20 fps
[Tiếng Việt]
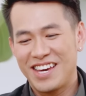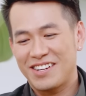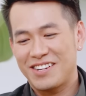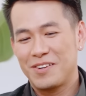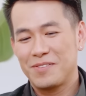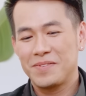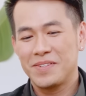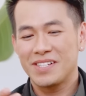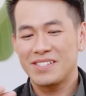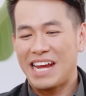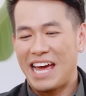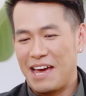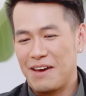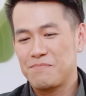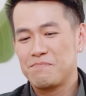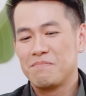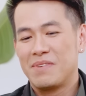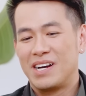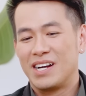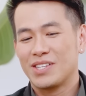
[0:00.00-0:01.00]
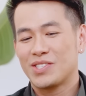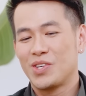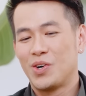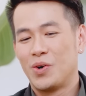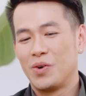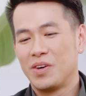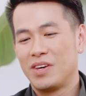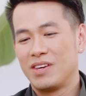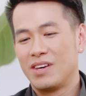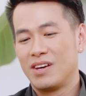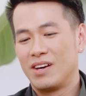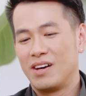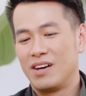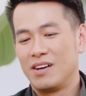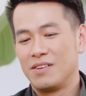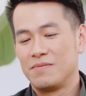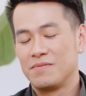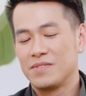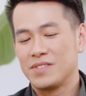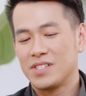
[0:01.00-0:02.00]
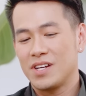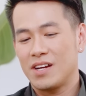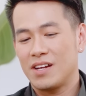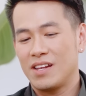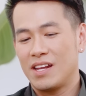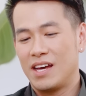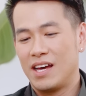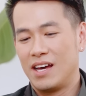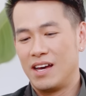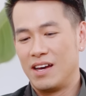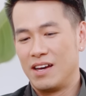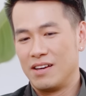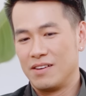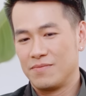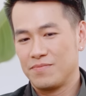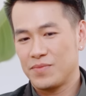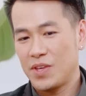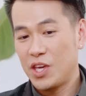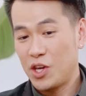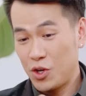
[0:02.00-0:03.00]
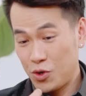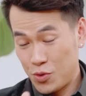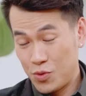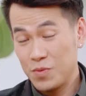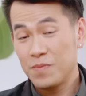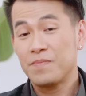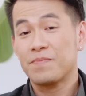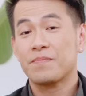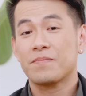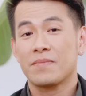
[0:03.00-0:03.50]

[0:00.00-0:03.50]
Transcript: Nhật, nước đẹp mà tôi uh, rất là yêu.